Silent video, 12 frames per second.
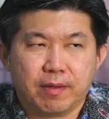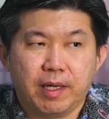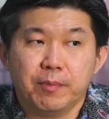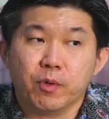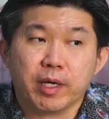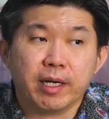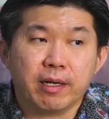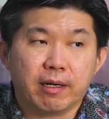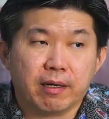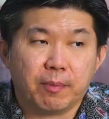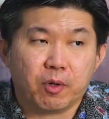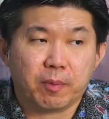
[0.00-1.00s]
Ya mungkin
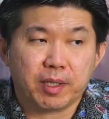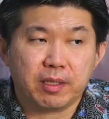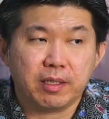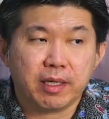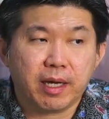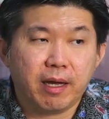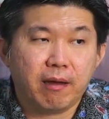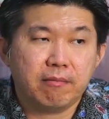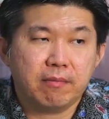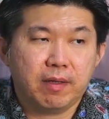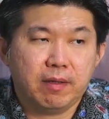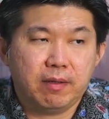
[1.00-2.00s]
harga propertinya
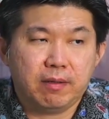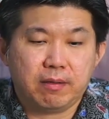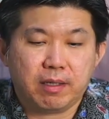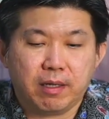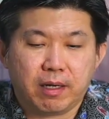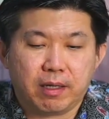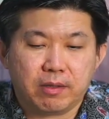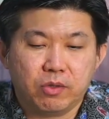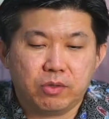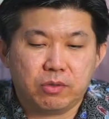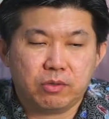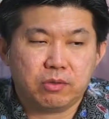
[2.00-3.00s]

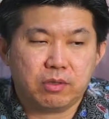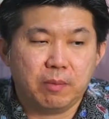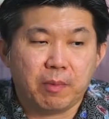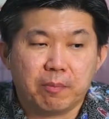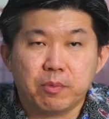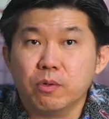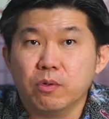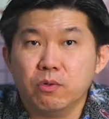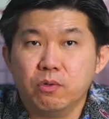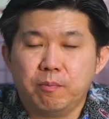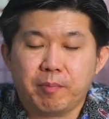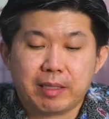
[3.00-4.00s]
350,
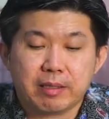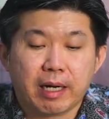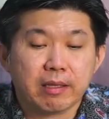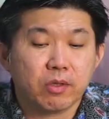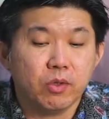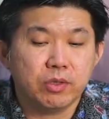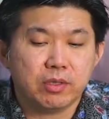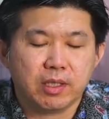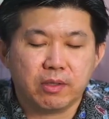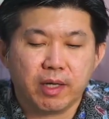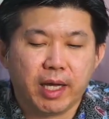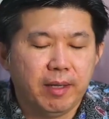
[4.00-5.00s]
400
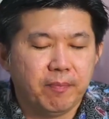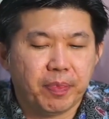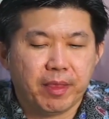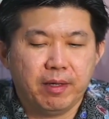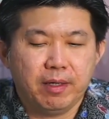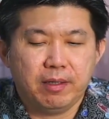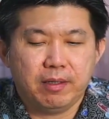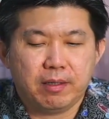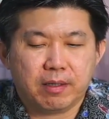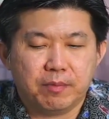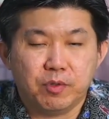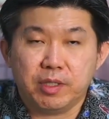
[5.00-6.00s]
gitu ya.
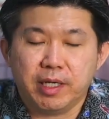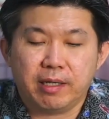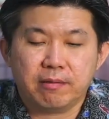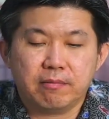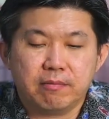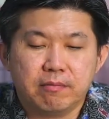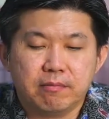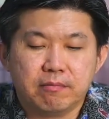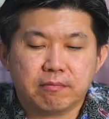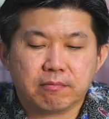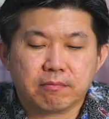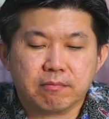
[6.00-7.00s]
Kemudian
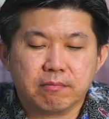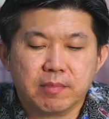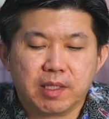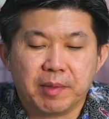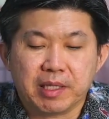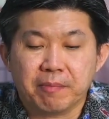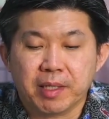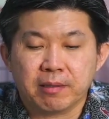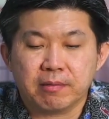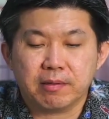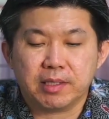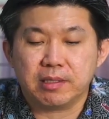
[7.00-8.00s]

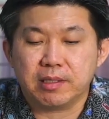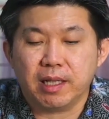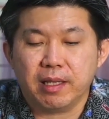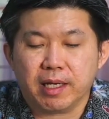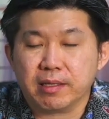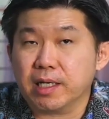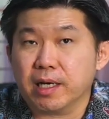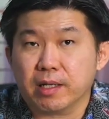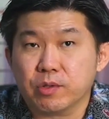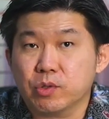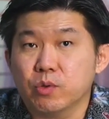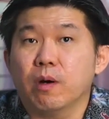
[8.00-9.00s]
teman-teman cicil yang
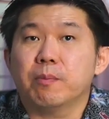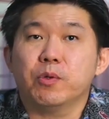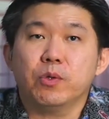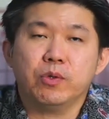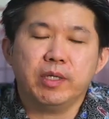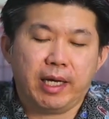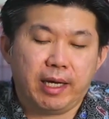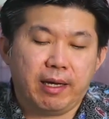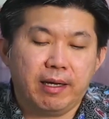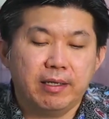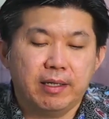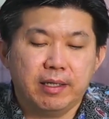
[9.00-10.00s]

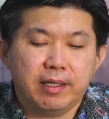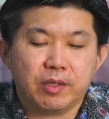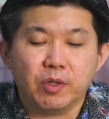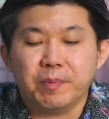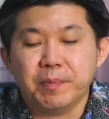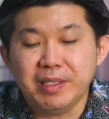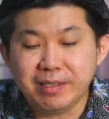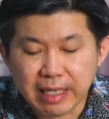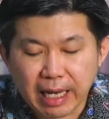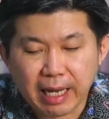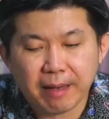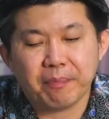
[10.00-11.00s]
320-nya. Itu
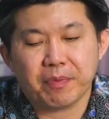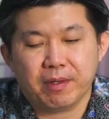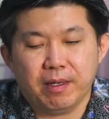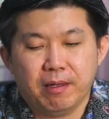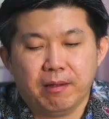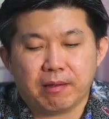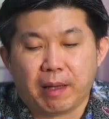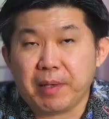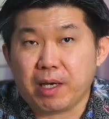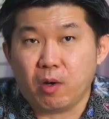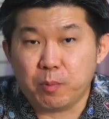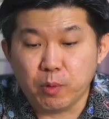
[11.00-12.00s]
bisa. Tapi
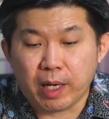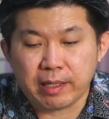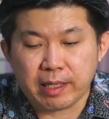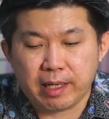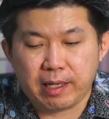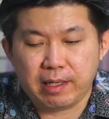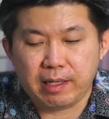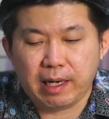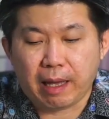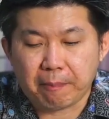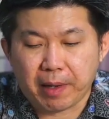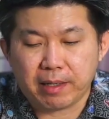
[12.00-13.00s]
kalau bunganya
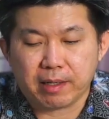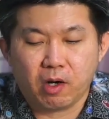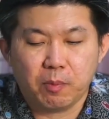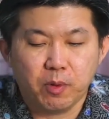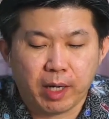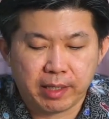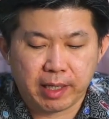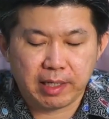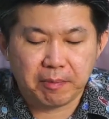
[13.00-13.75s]
8. Kalau bunganya